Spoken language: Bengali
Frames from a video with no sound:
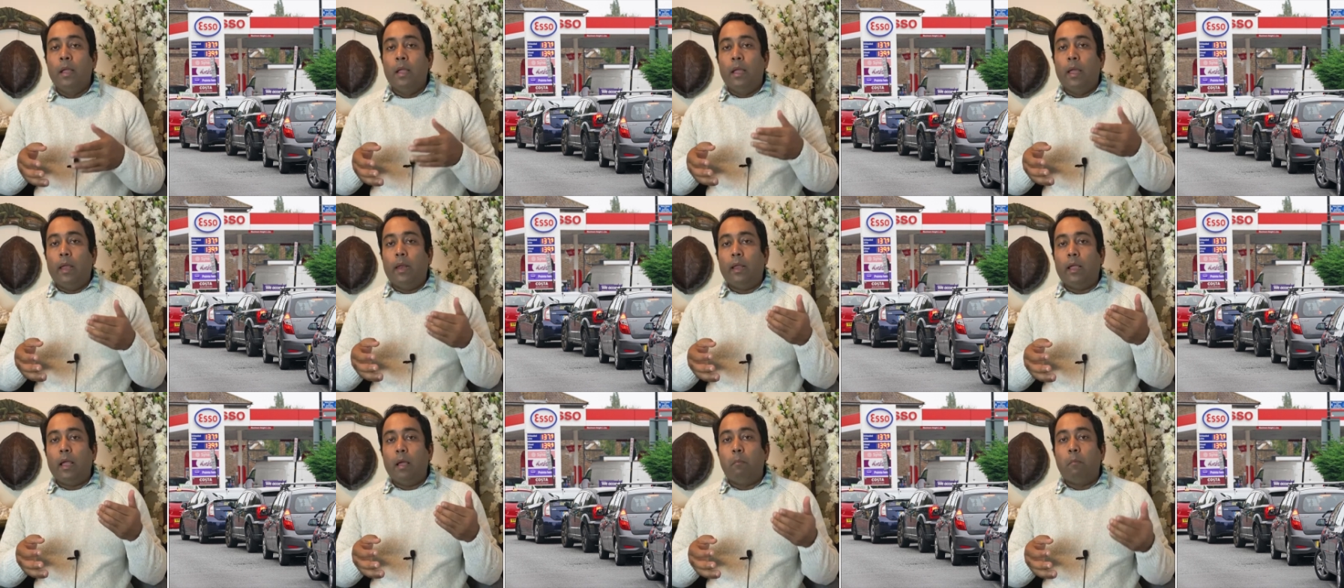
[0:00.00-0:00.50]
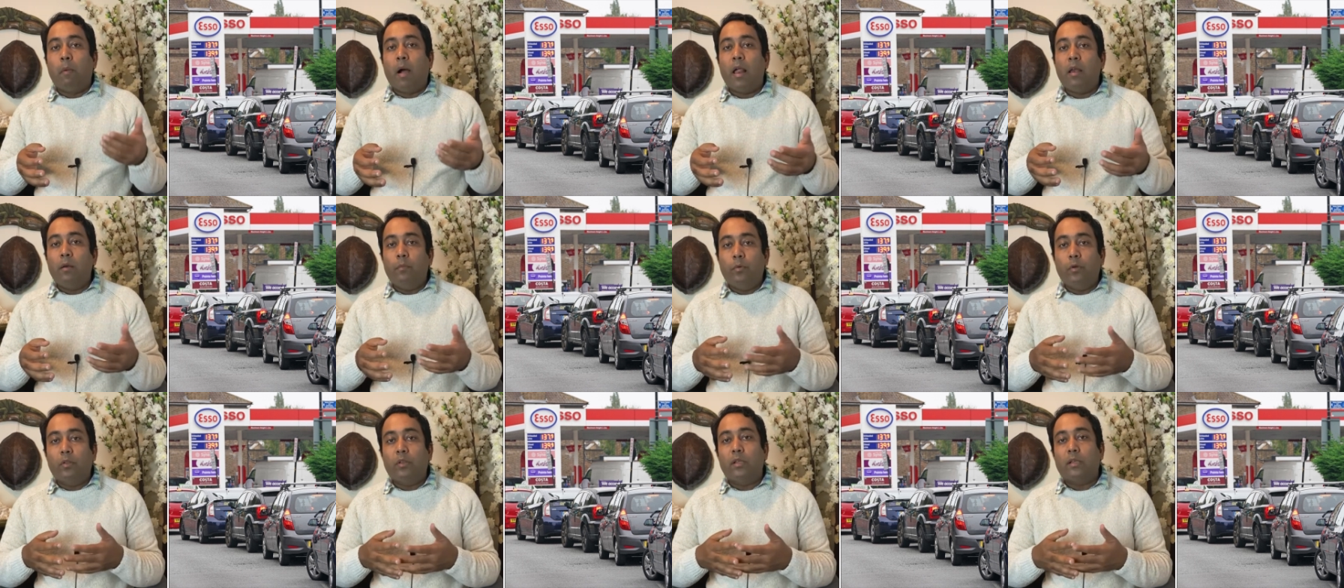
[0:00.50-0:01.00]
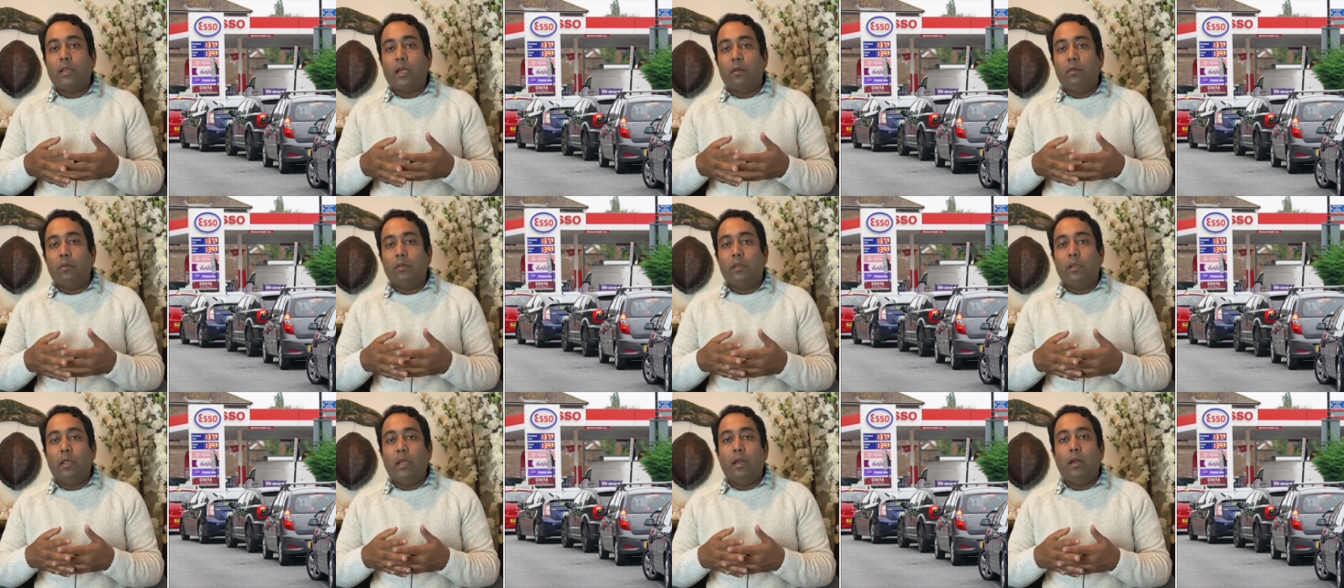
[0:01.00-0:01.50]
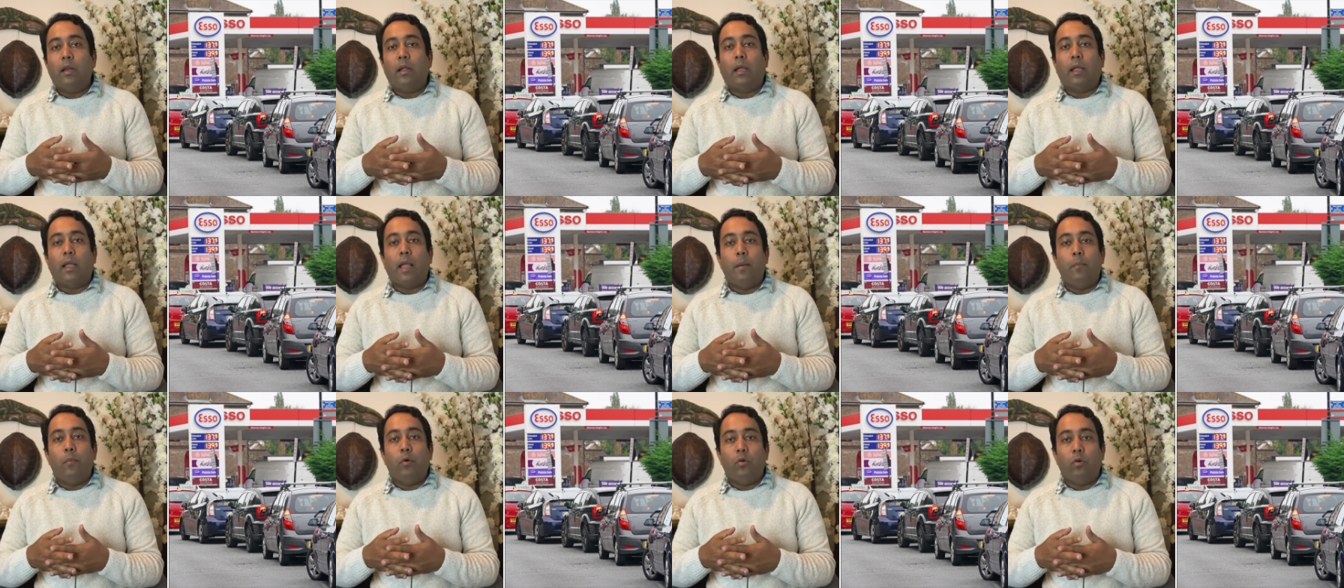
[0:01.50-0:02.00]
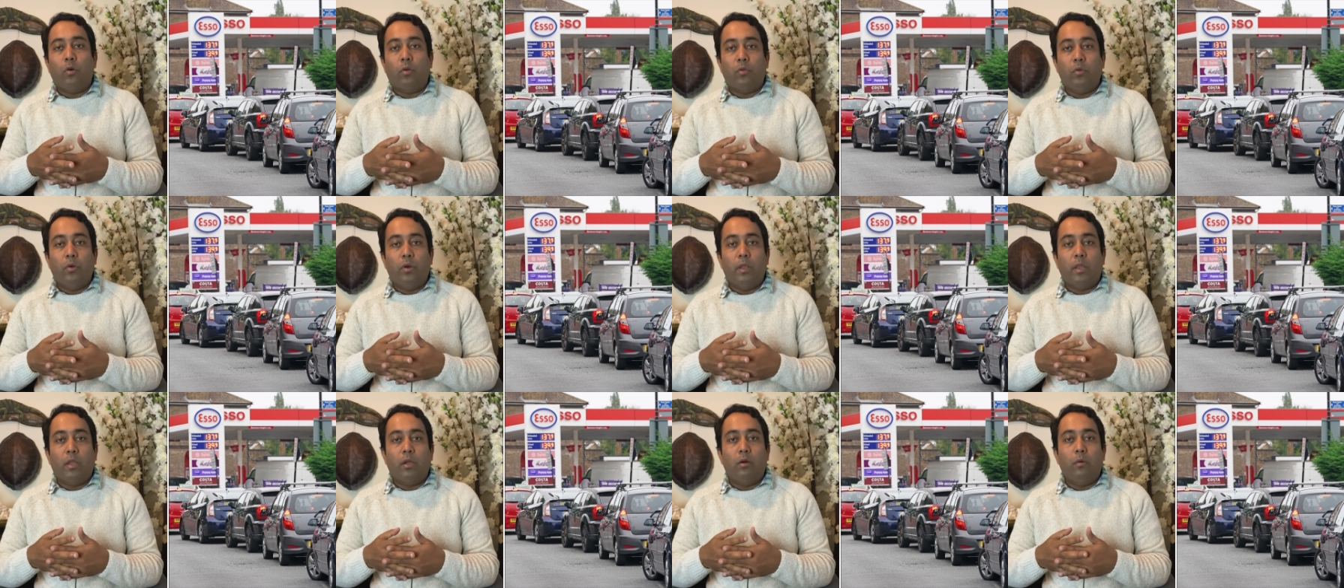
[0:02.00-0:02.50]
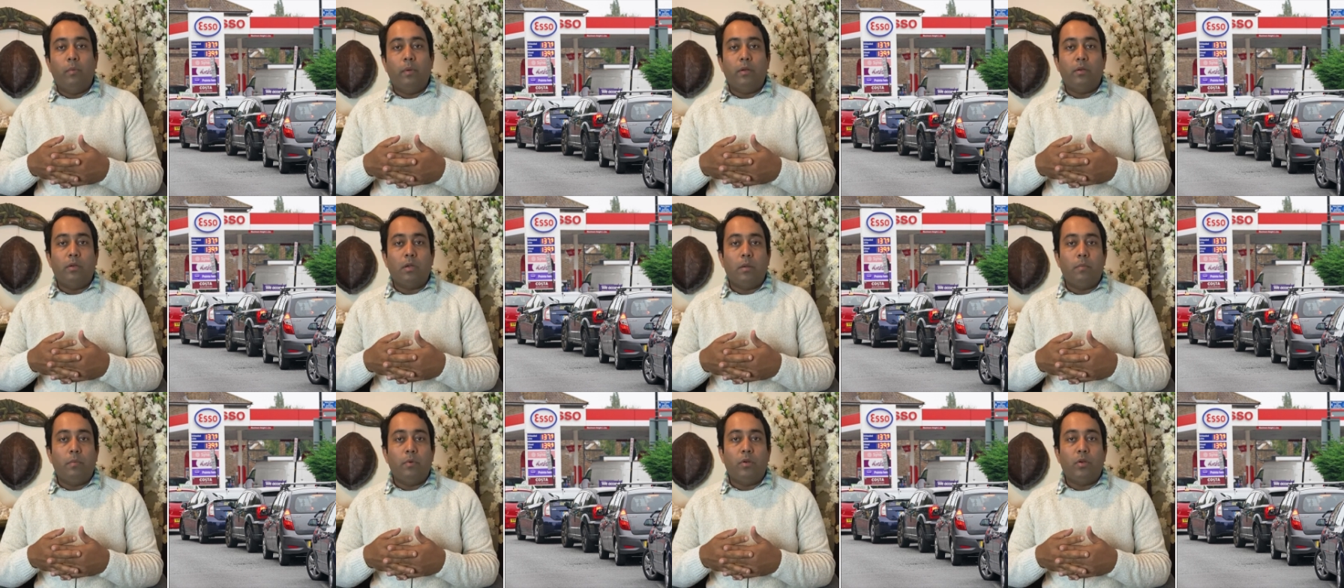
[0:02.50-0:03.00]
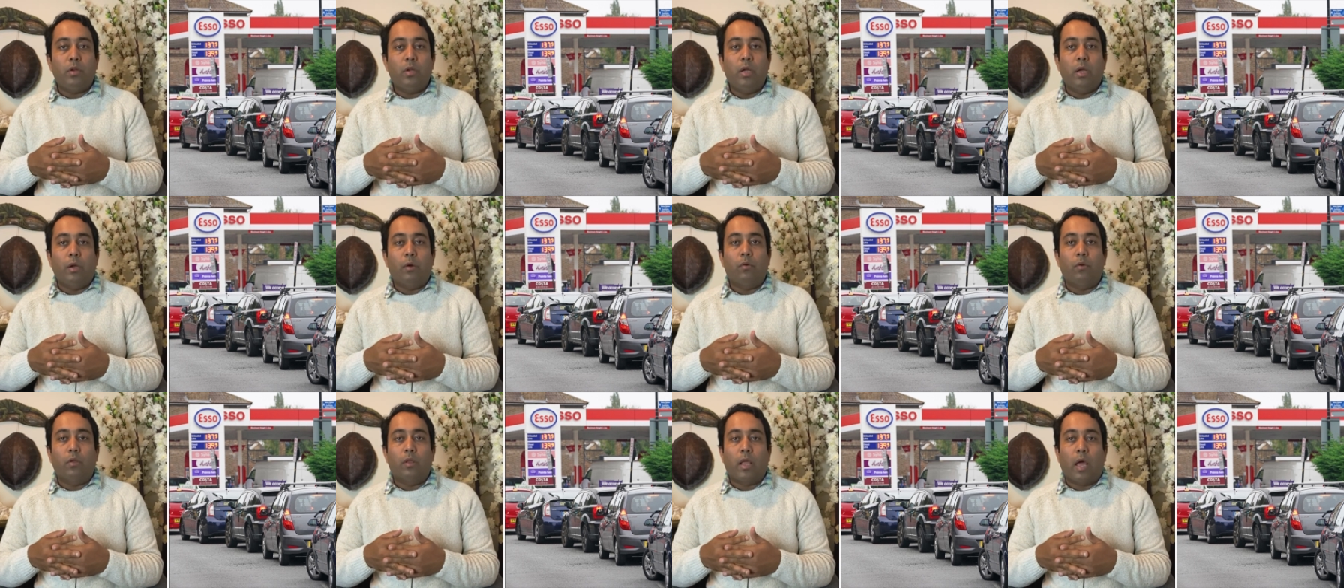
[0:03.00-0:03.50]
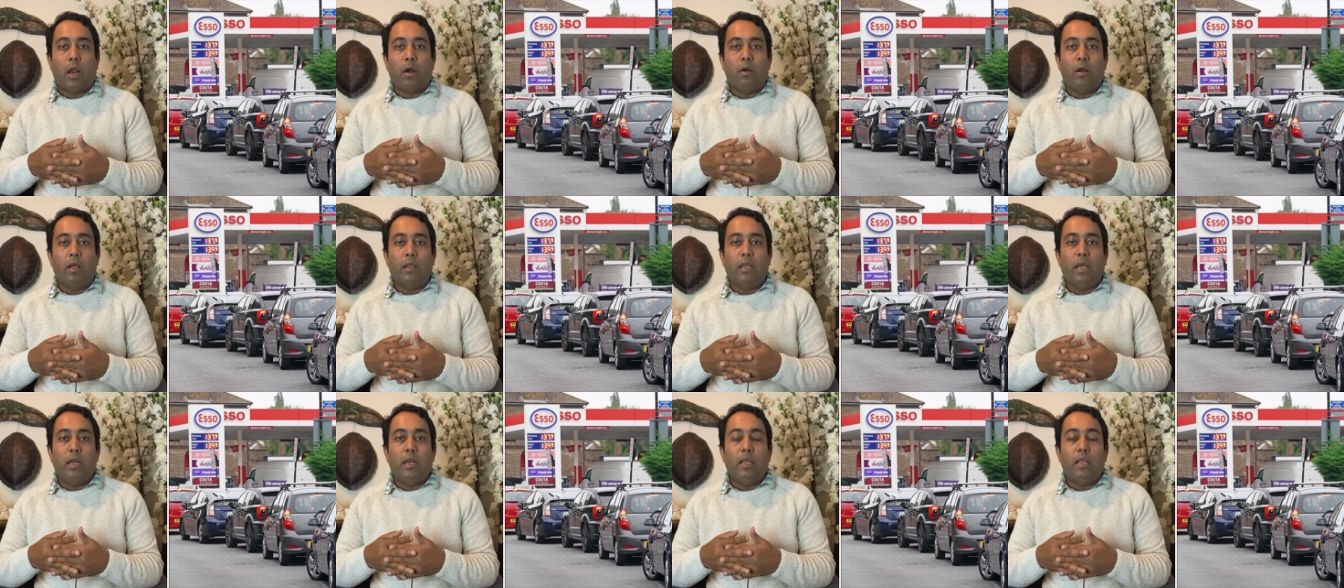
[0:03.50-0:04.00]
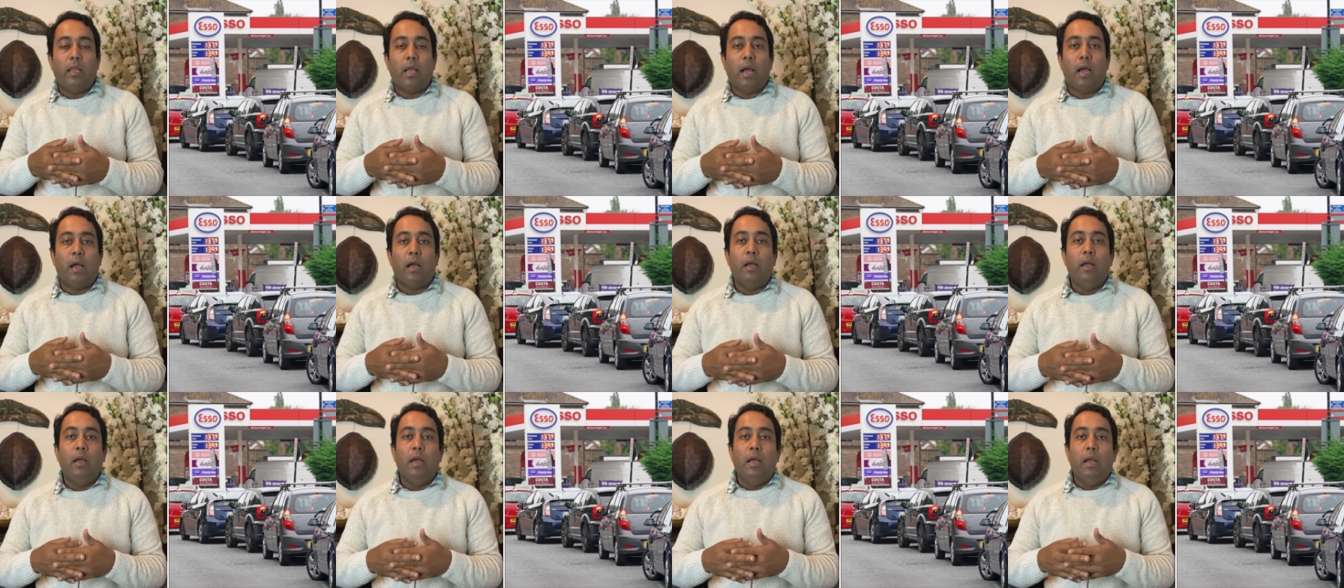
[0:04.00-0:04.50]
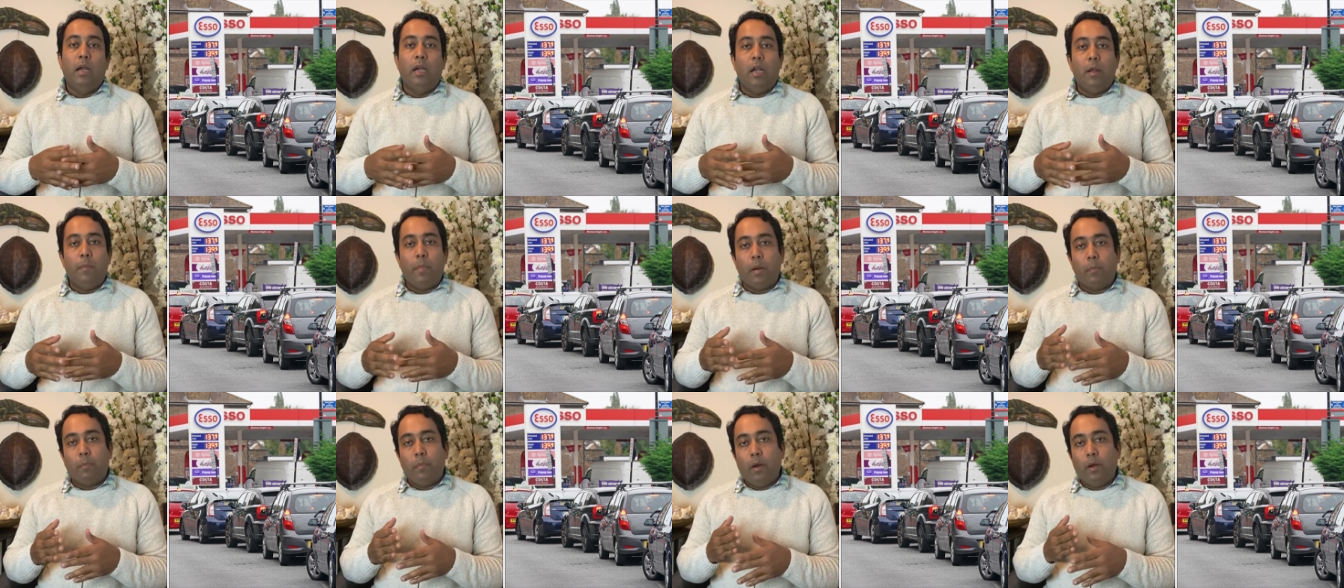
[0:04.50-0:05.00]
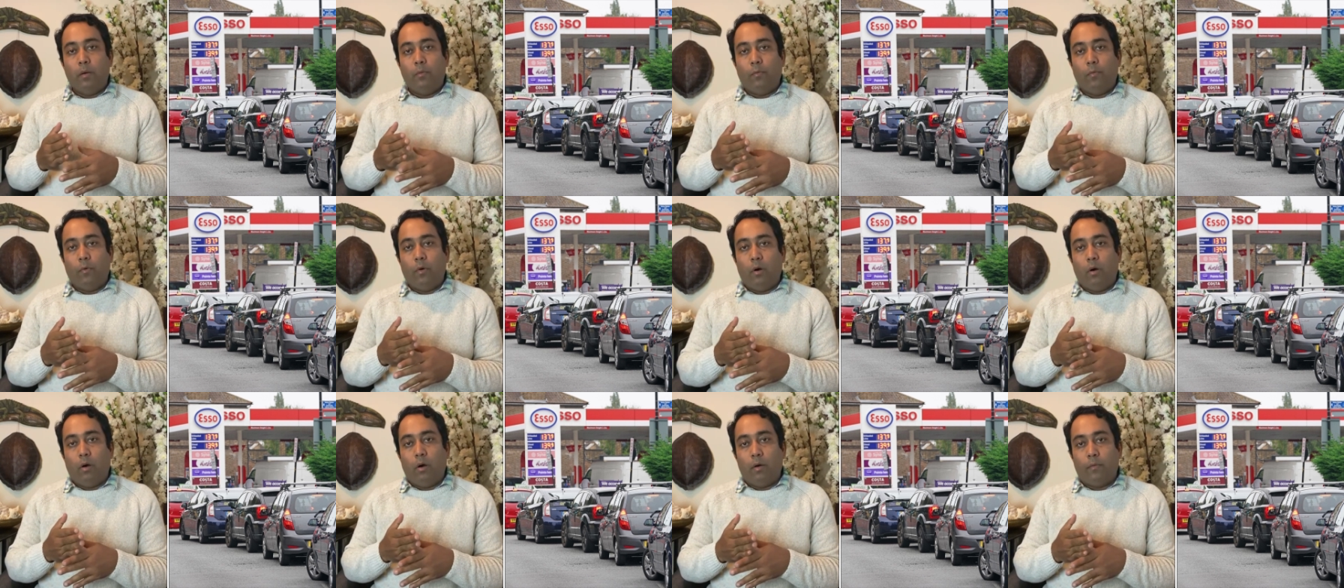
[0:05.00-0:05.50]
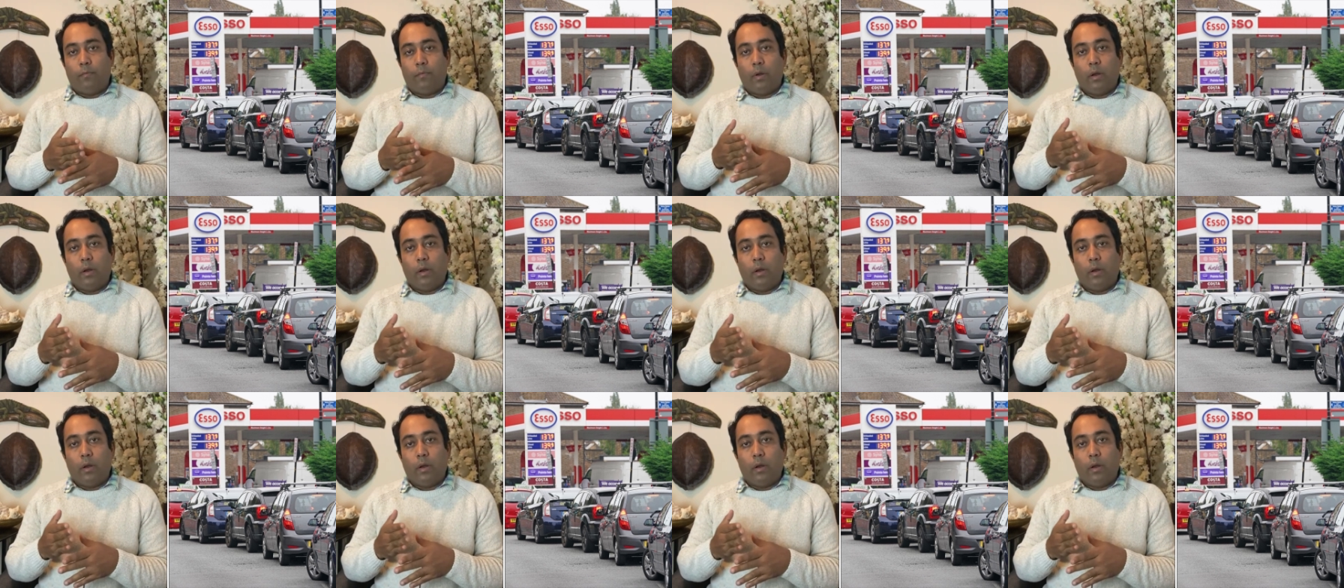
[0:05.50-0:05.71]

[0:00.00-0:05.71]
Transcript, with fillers: এদিকে মাইল প্রতি চালকদের কেমন অর্থ দিতে হবে সে বিষয়ে কোনো ধারণা দেয়নি দ্য ডিপার্টমেন্ট অফ